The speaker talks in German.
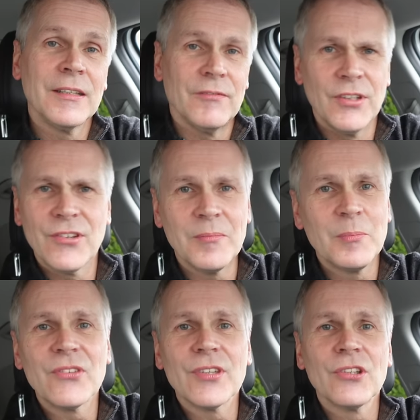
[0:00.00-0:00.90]
Wir sind ein
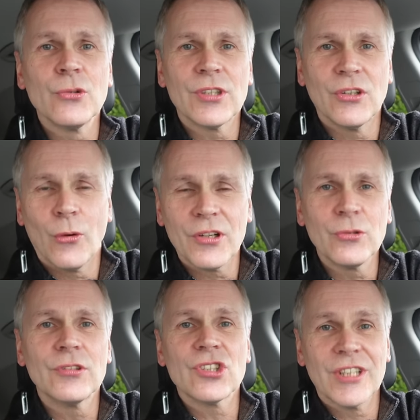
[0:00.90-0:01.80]
bisschen durch den Ort,
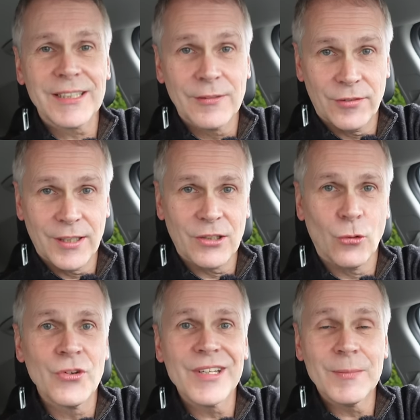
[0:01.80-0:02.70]
durch die Stadt gefahren
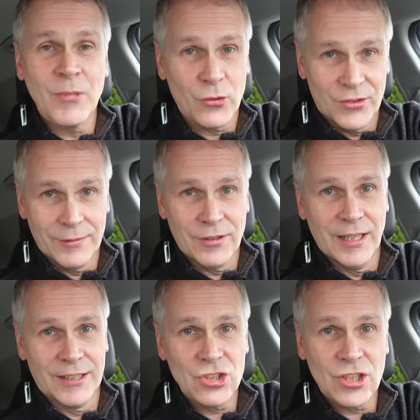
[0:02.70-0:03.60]
und eben auch sehr viel
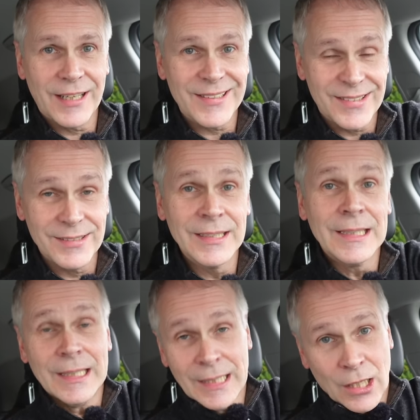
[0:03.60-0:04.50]
Landstraße.
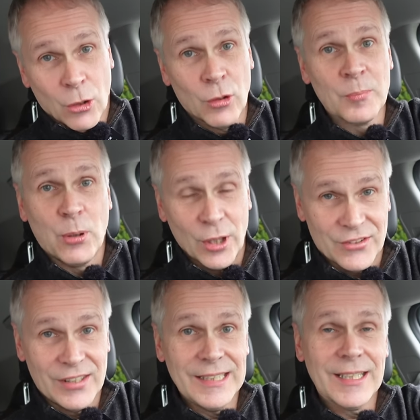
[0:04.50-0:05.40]
Und
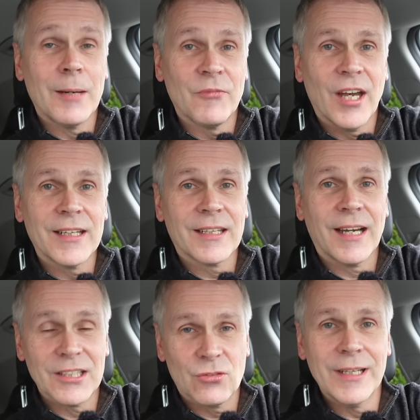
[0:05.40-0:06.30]
plötzlich haben wir eine
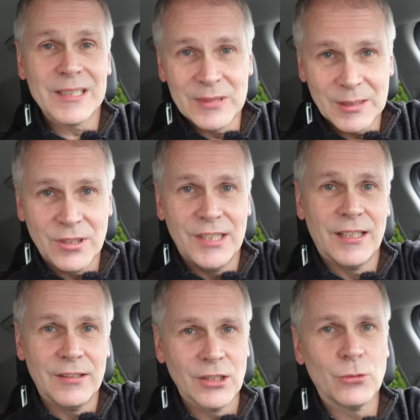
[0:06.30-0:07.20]
Reichweite mit dem
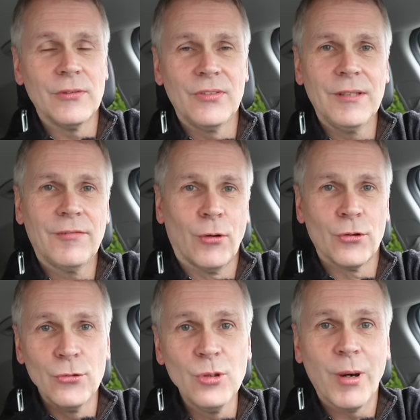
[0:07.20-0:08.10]
Kia Niro EV von
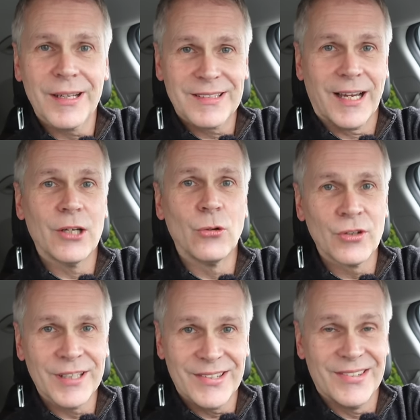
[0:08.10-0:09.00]
waren über
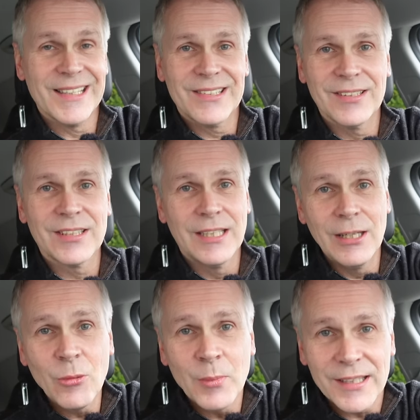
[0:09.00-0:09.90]
360
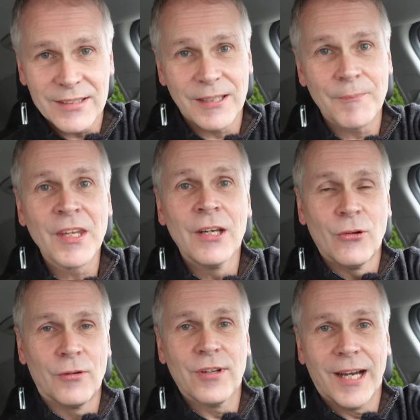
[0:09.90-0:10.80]
Kilometer.
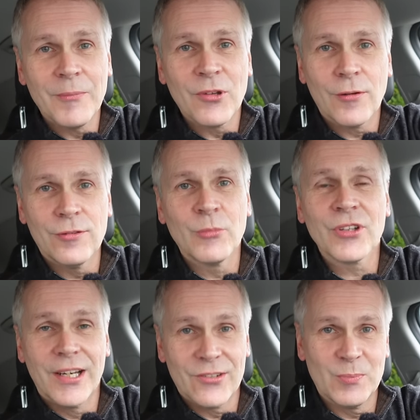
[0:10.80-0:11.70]
Und wir haben noch
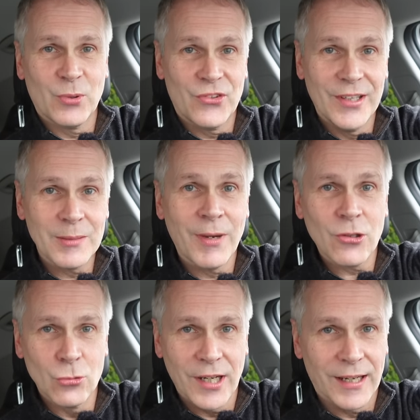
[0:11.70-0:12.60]
35 Prozent im
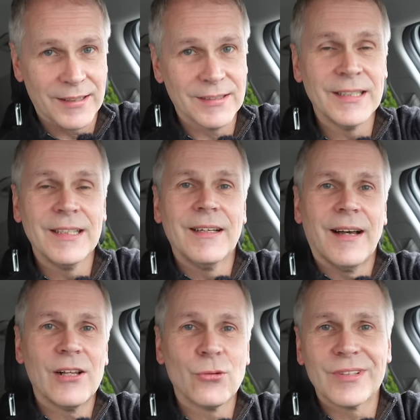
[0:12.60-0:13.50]
Akku gerade.
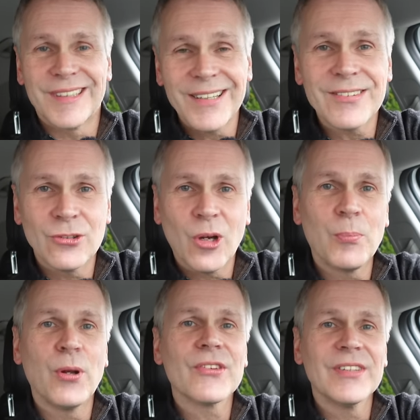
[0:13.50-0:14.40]
Also das sind doch
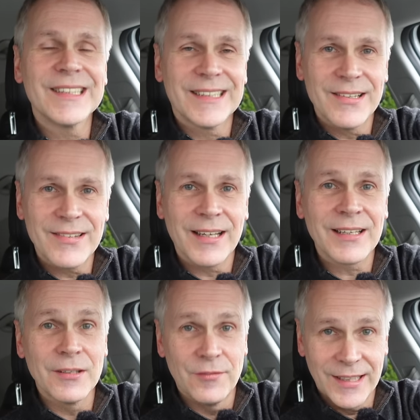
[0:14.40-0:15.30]
plötzlich ganz
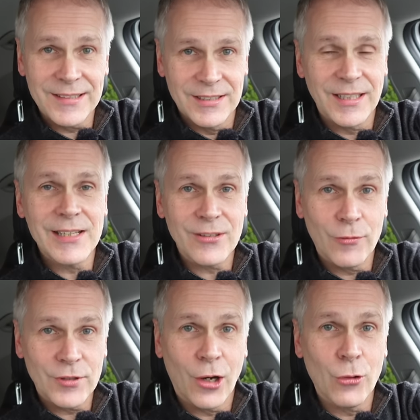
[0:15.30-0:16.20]
andere Werte als
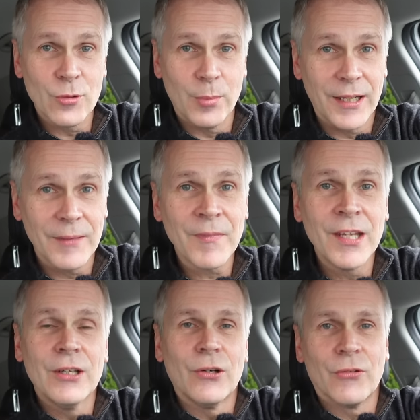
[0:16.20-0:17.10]
auf der Autobahn.
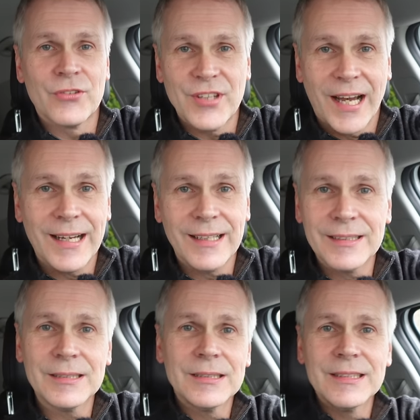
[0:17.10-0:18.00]
Und
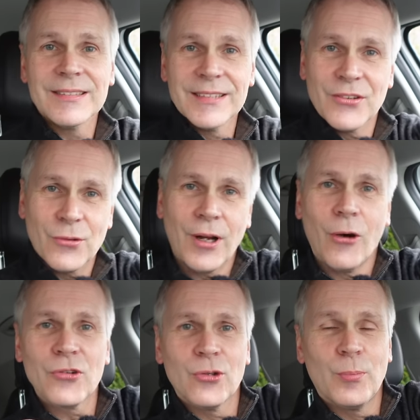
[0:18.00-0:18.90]
da äh, ist dann so ein
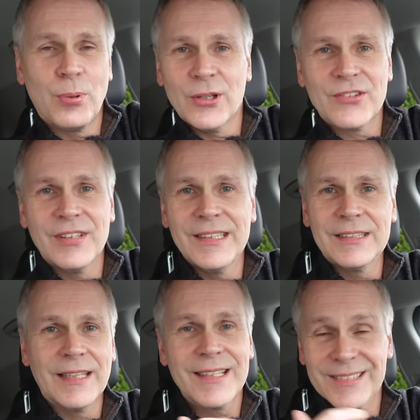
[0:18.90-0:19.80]
Auto
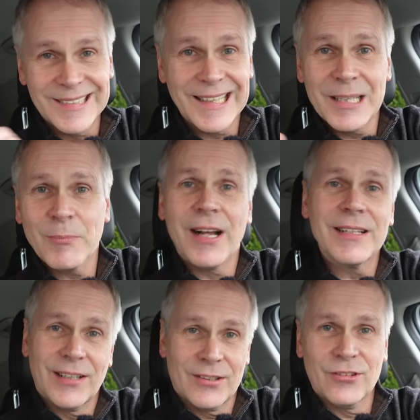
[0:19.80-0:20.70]
plötzlich extrem
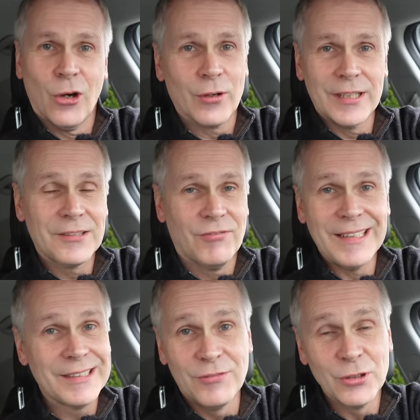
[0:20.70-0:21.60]
alltagstauglich, weil
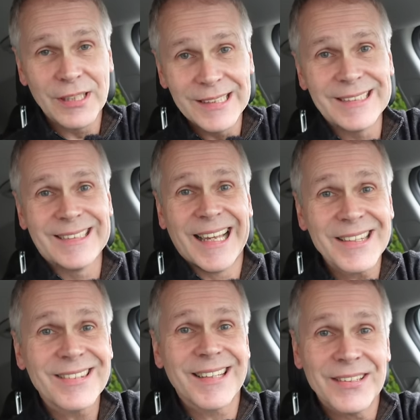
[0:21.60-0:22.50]
ich wirklich
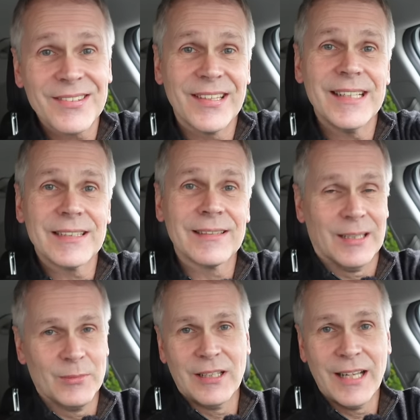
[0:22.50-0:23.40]
ganz, ganz selten
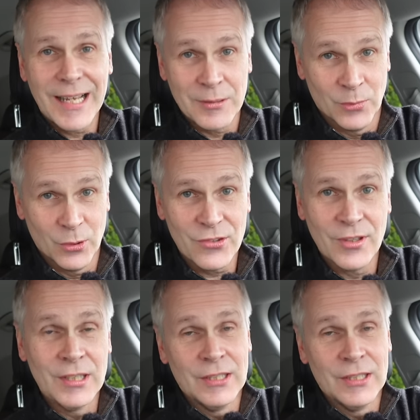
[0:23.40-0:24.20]
damit laden muss.